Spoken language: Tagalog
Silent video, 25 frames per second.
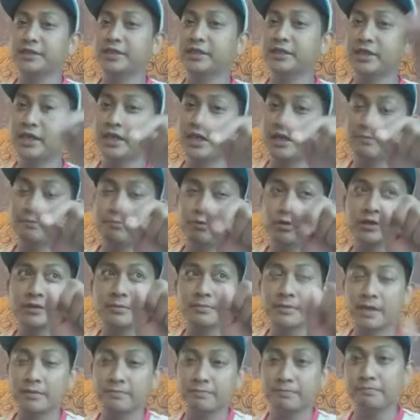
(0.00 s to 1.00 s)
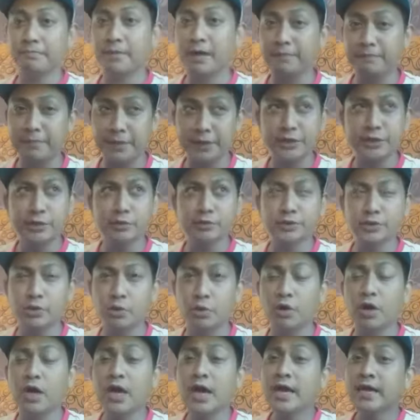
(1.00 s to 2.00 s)
Nandyan lang po sa mga mga videos
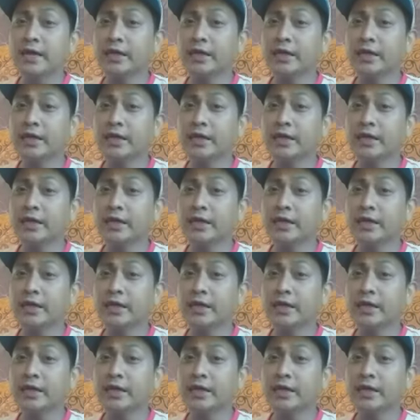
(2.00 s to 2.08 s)
ko.